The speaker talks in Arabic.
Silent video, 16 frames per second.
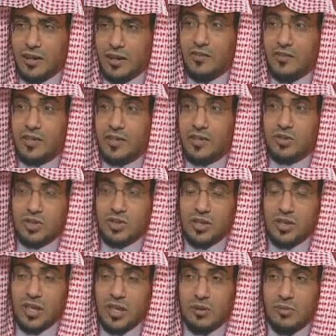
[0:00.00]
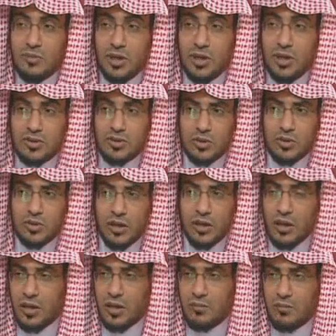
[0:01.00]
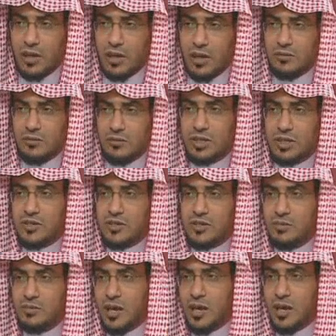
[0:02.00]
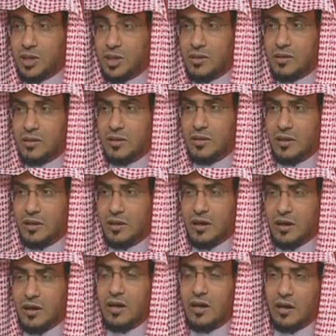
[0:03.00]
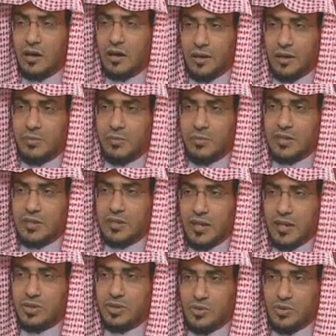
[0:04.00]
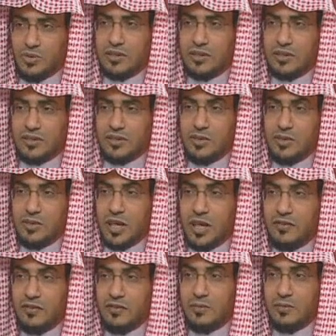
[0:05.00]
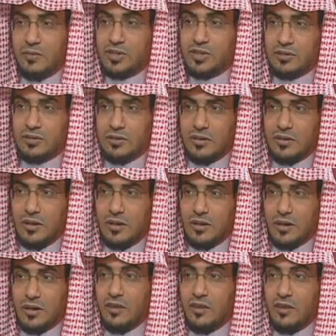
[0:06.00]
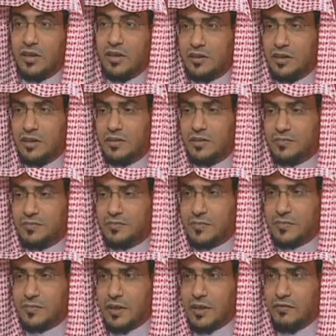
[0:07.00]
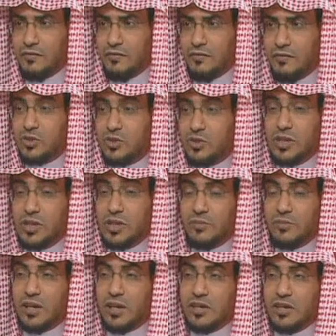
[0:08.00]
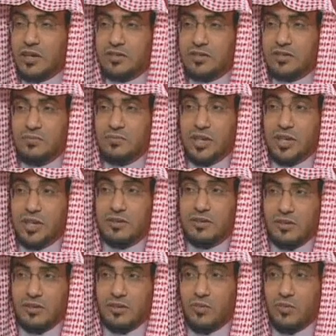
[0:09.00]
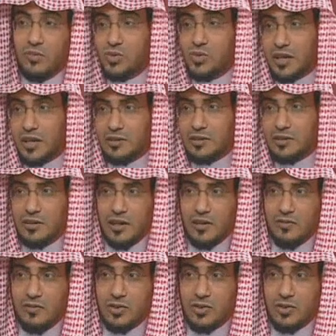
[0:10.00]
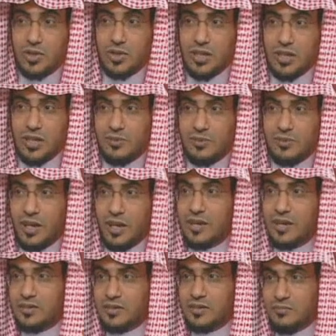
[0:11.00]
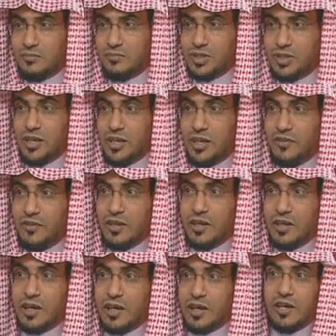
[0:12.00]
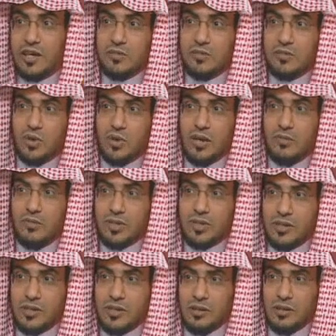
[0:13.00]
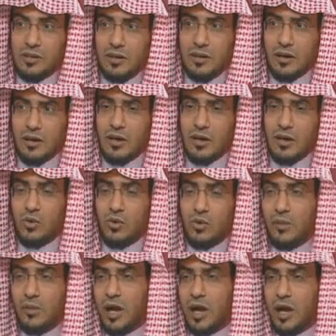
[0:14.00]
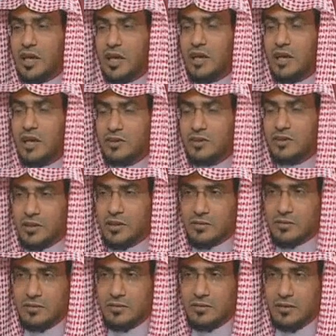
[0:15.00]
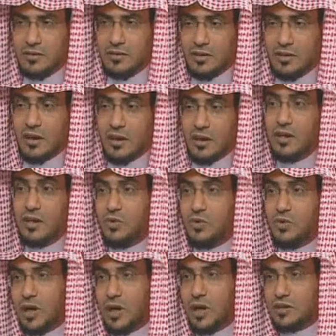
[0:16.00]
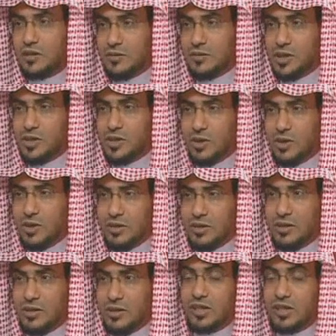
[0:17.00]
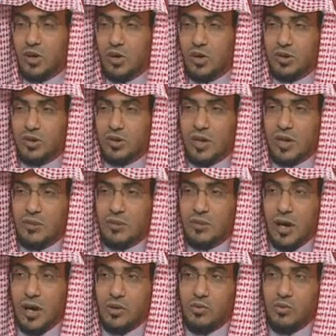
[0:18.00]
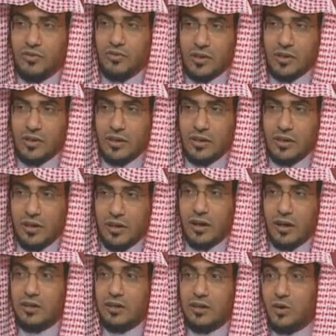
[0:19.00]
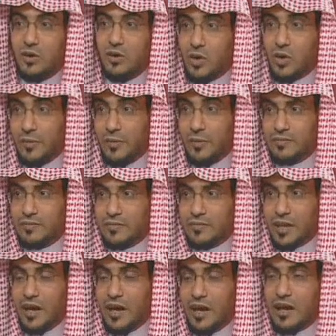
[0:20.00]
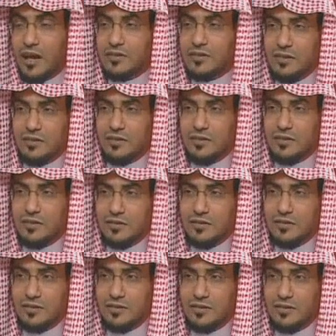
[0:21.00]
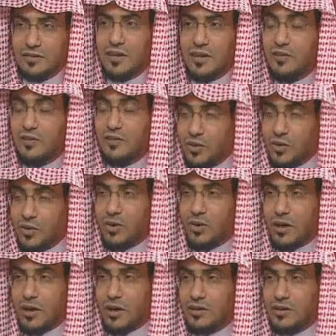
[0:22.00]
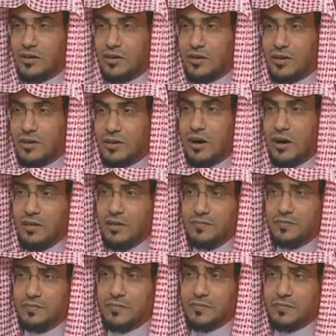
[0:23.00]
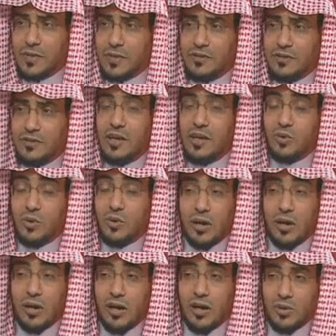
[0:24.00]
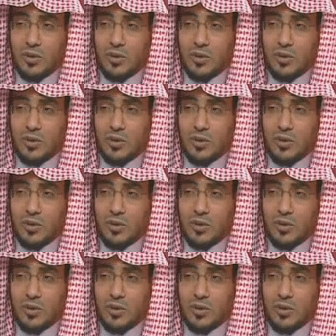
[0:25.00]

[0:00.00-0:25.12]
قال فلست مسلما ما عشت دهرا على معن بتسليم الأمير قال يا أخ العرب إن السلام سنة تأتي به كيف ما شئت قال فإني فجد لي ابن ناقصة بشيء وابن زائدة فجد لي ابن ناقصة بشيء فإني قد عزمت على المسير قال يا غلام أعطه ألف دينار قال قليل ما أتيت به وإني أطمع منك بالمال الوفير قال يا غلام أعطه ألفا أخرى قال سألت الله أن